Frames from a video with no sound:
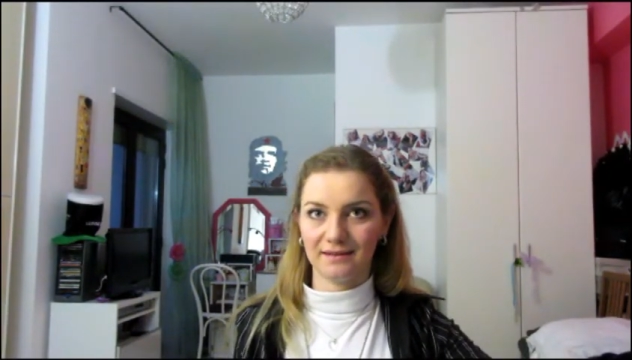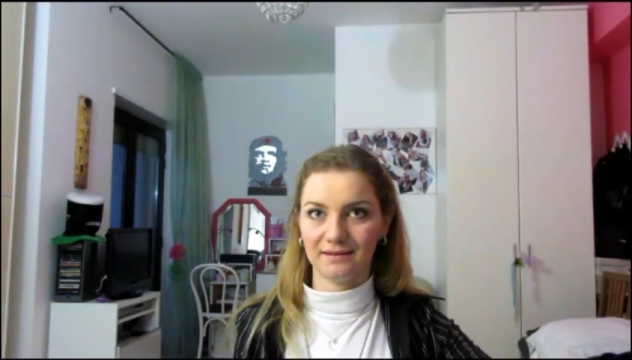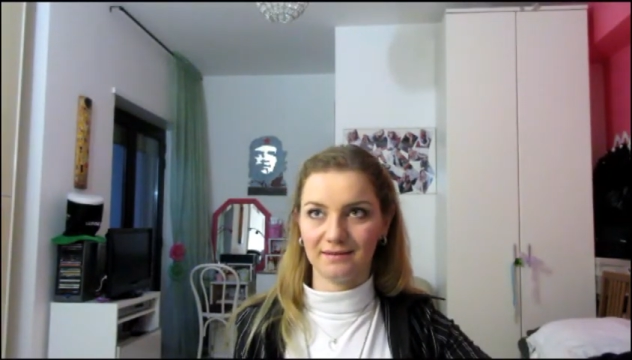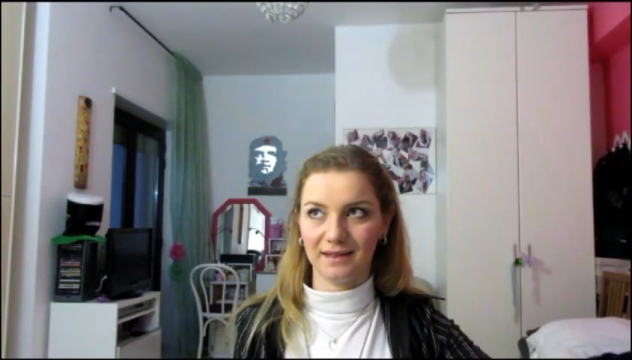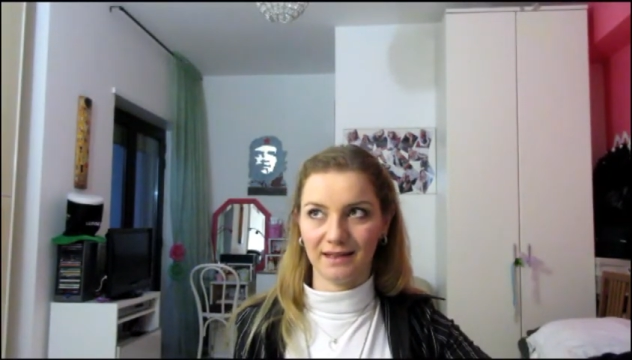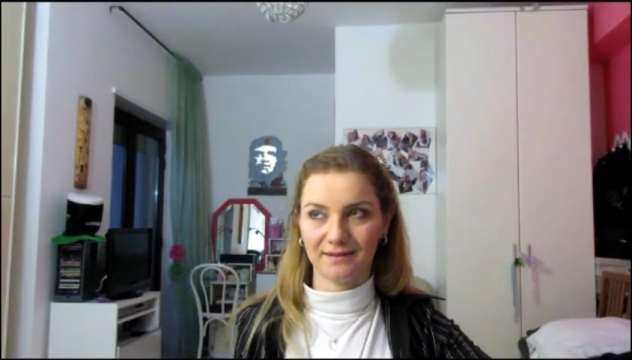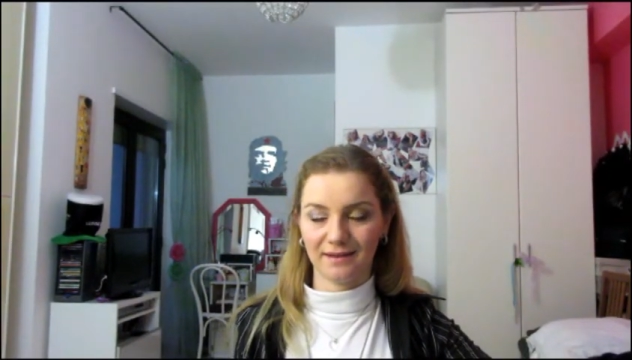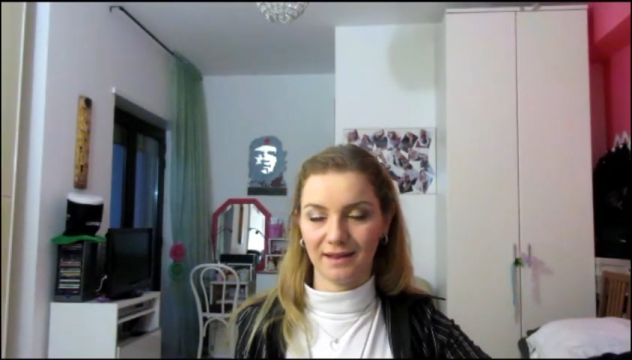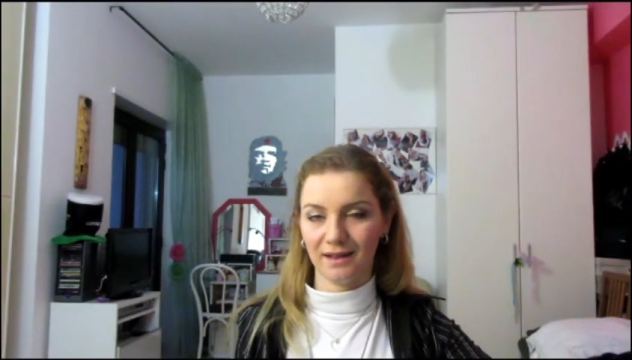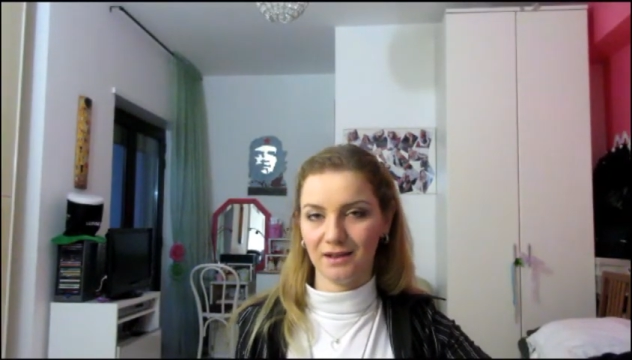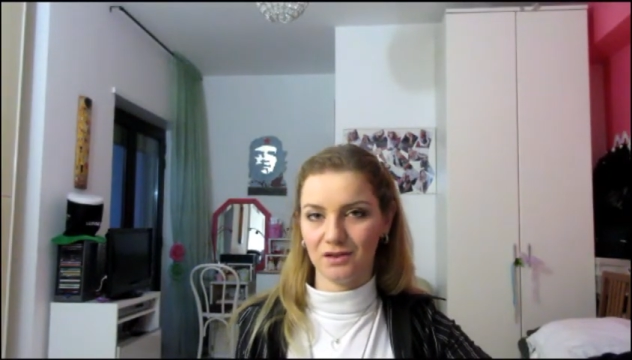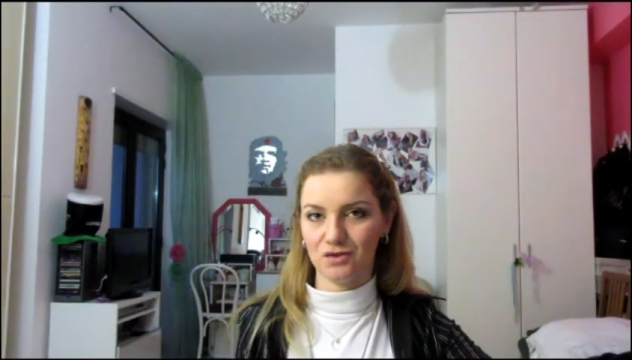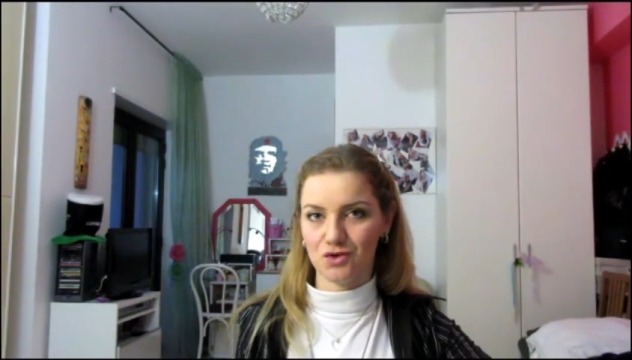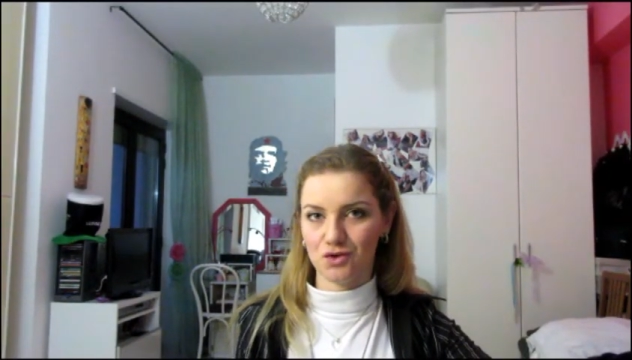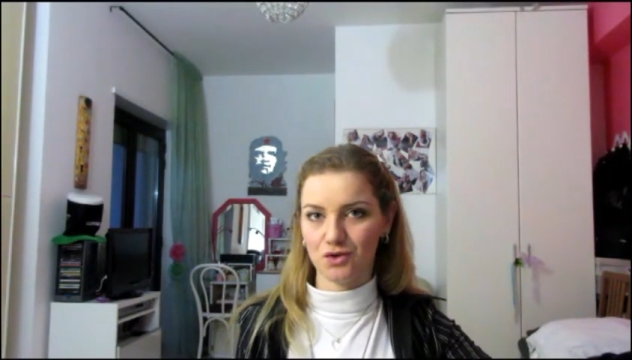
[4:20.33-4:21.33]
da
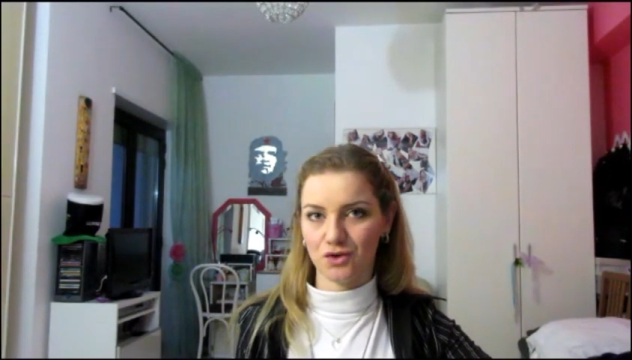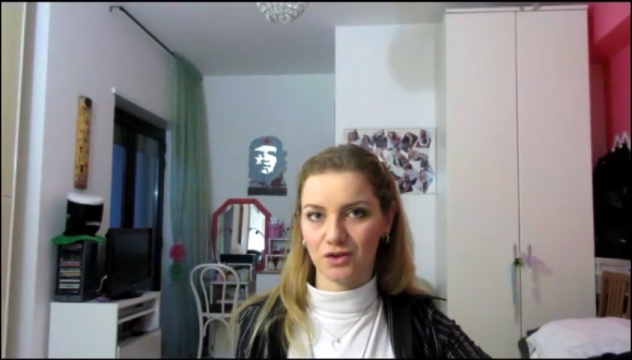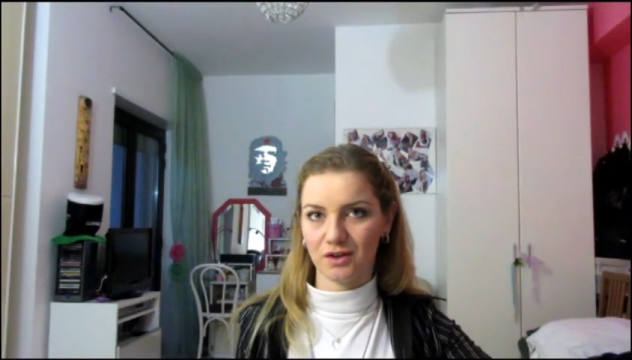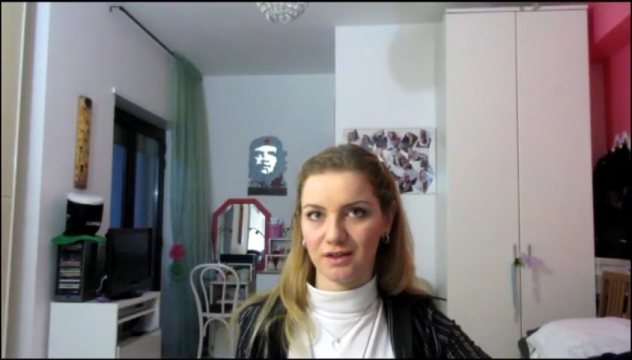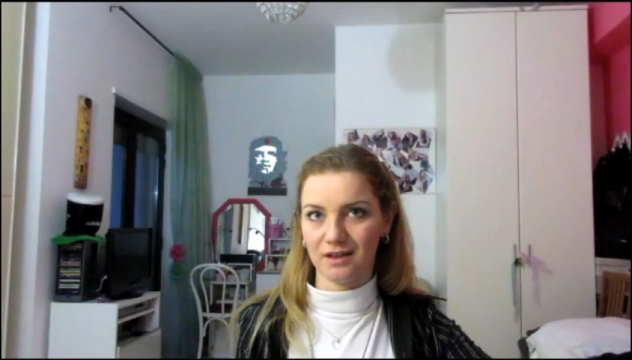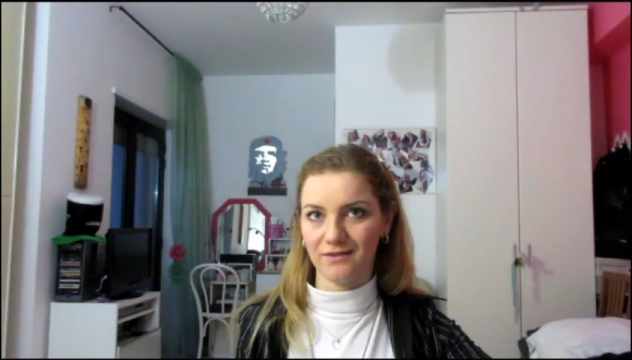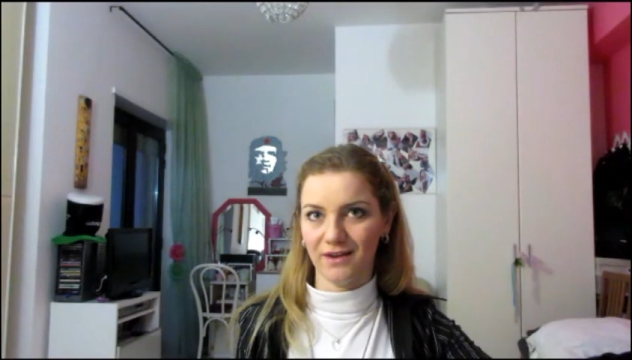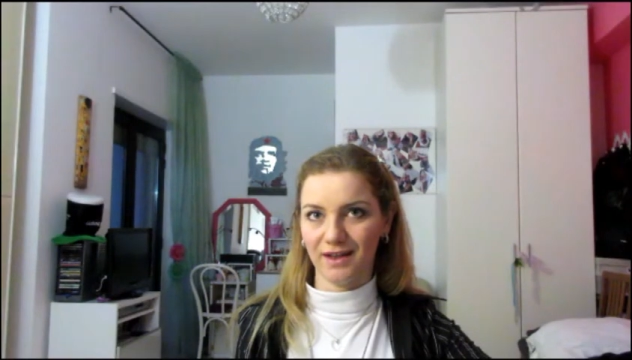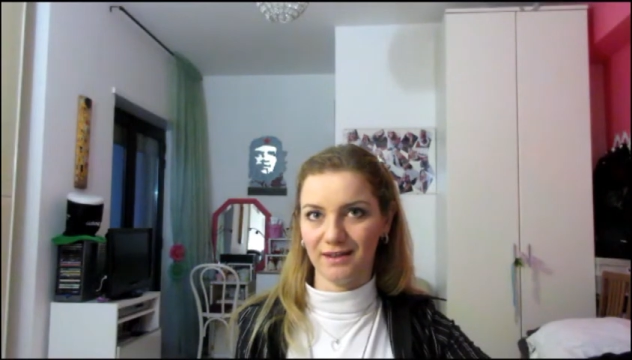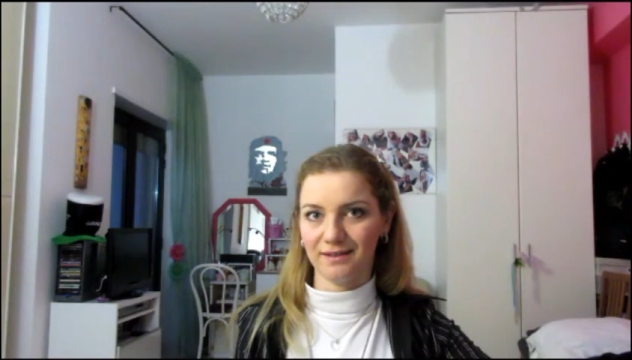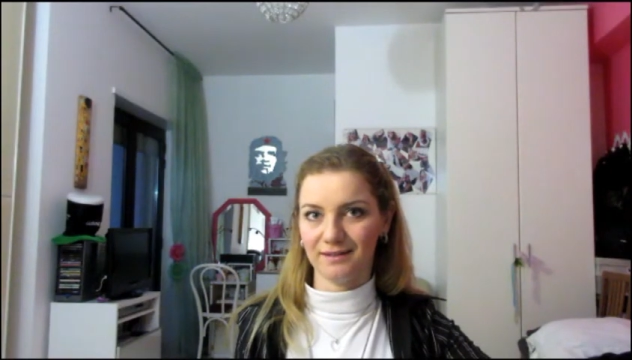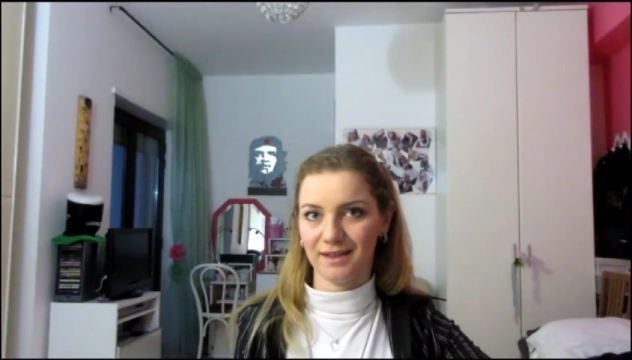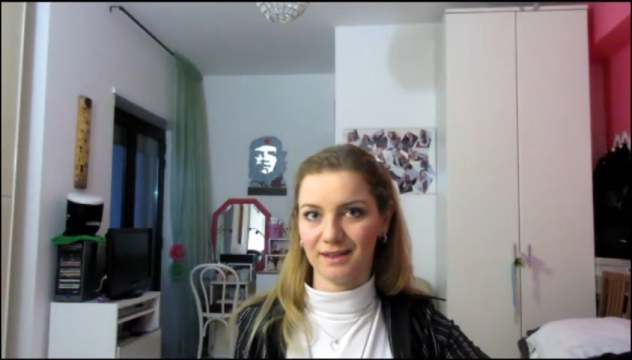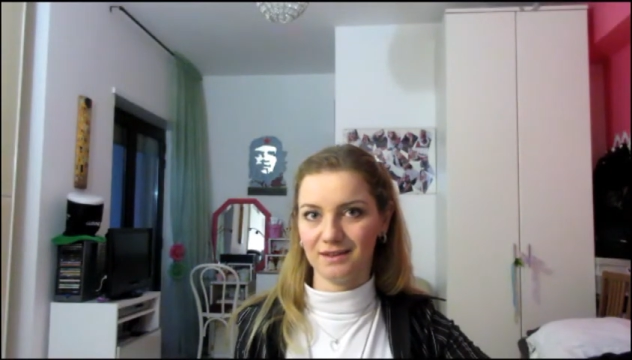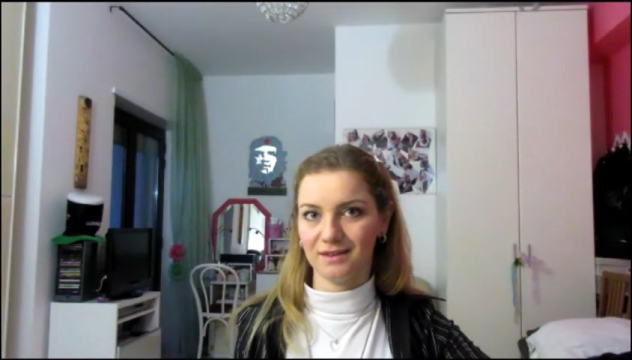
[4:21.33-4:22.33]
3 giorni
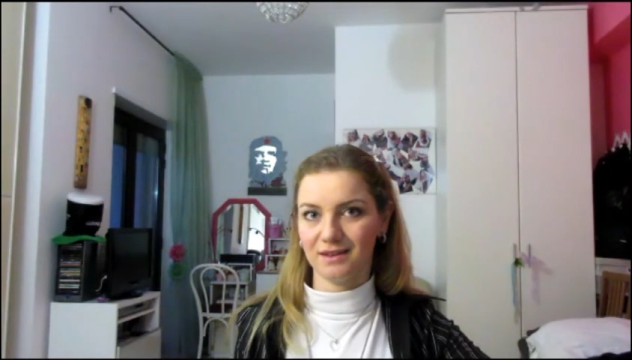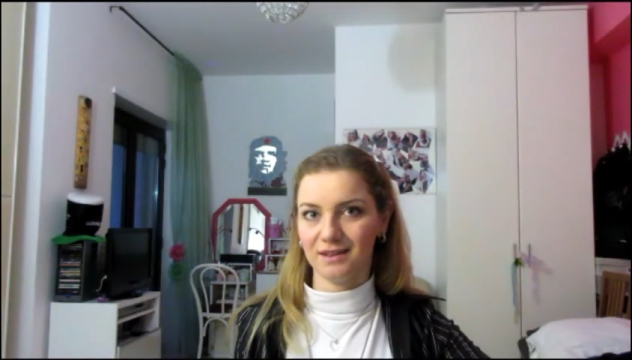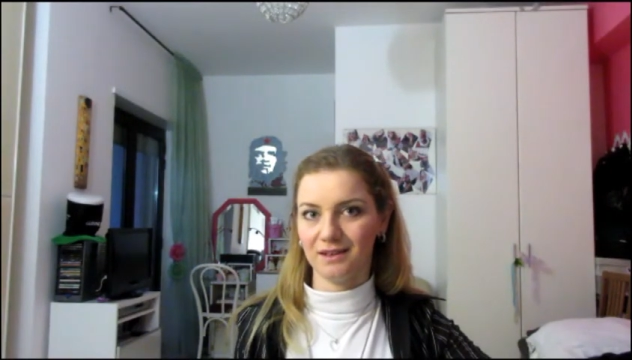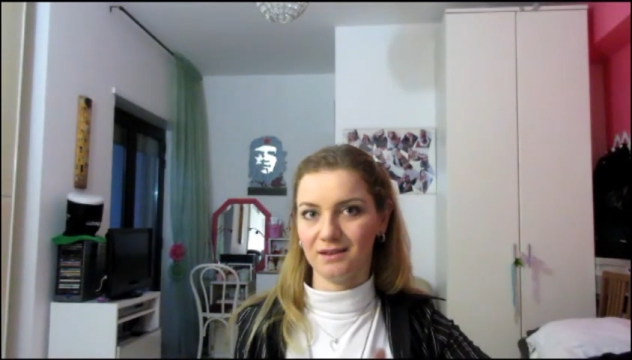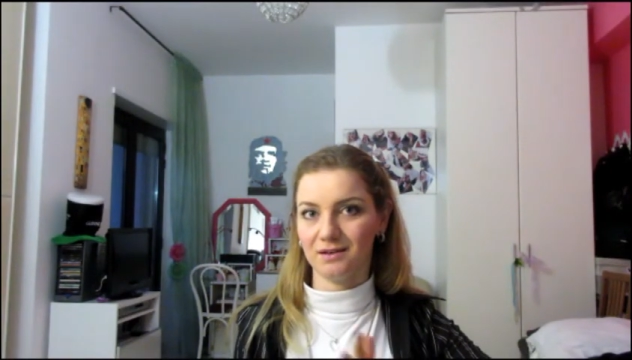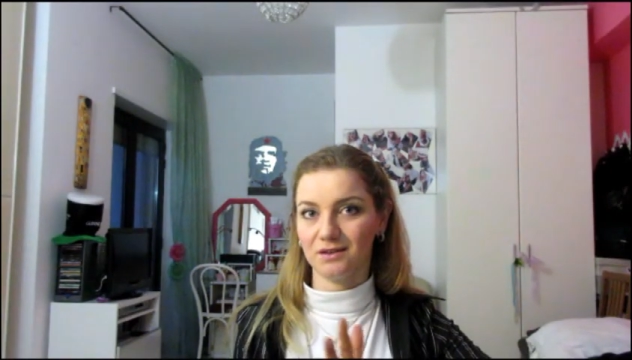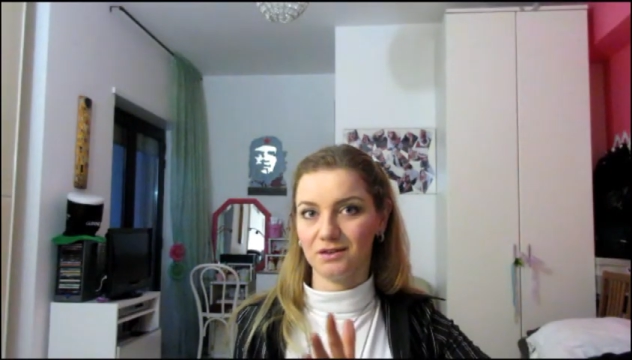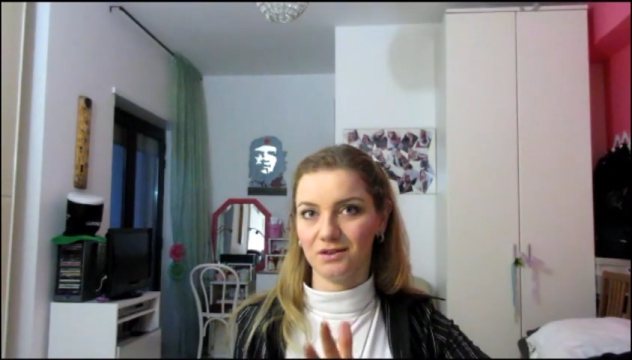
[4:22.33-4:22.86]
diventa di